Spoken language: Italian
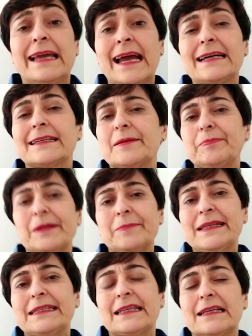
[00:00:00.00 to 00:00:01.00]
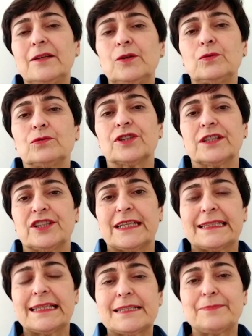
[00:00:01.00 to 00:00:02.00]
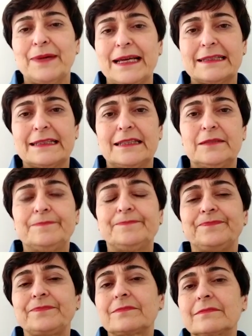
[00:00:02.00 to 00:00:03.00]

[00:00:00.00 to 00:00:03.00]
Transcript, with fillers: e anche per mettere in luce certi aspetti